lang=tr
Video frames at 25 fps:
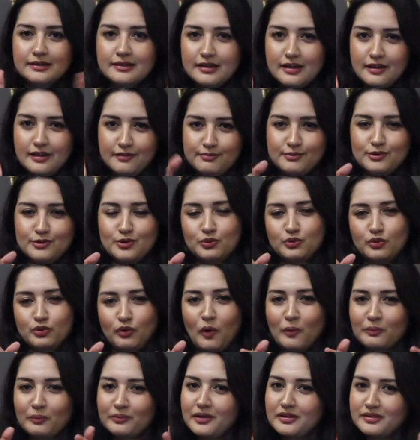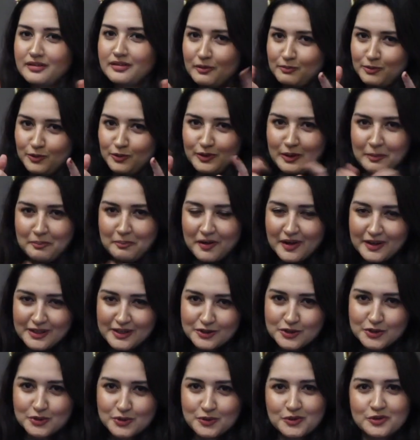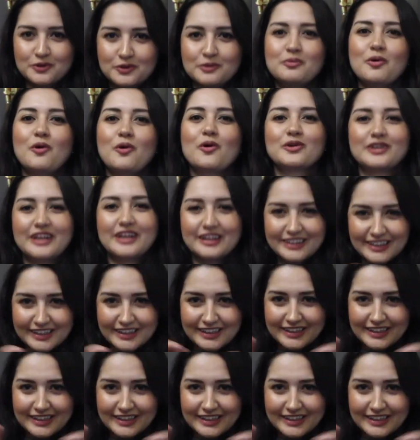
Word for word: f1.com'dan tabloyla paylaşıyorum. Oradan da